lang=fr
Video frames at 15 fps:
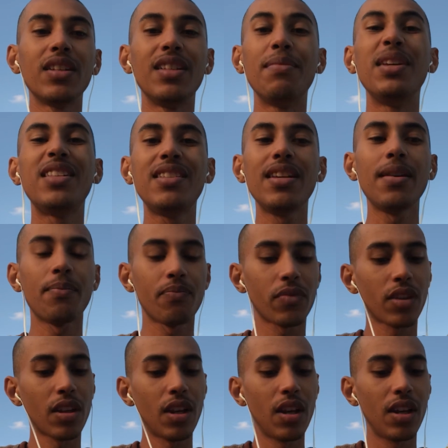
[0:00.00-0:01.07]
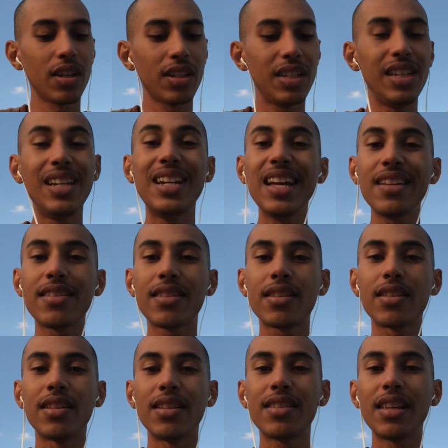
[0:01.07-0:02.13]
des métiers qui
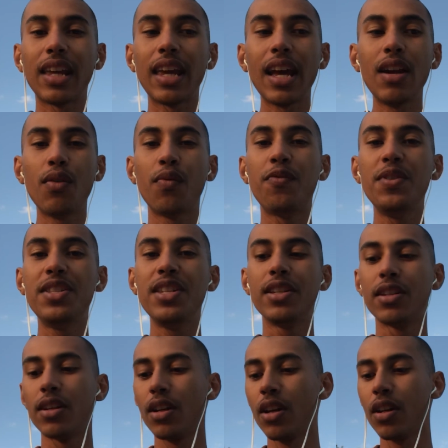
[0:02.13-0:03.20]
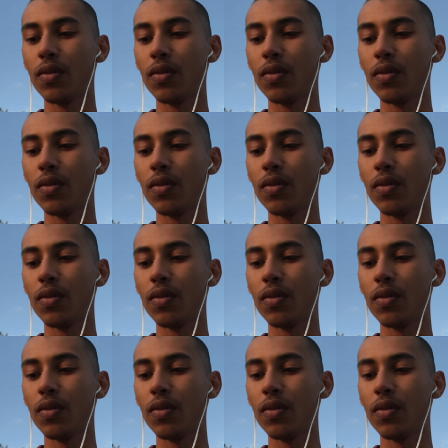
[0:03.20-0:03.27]
laissent des séquelles physiques.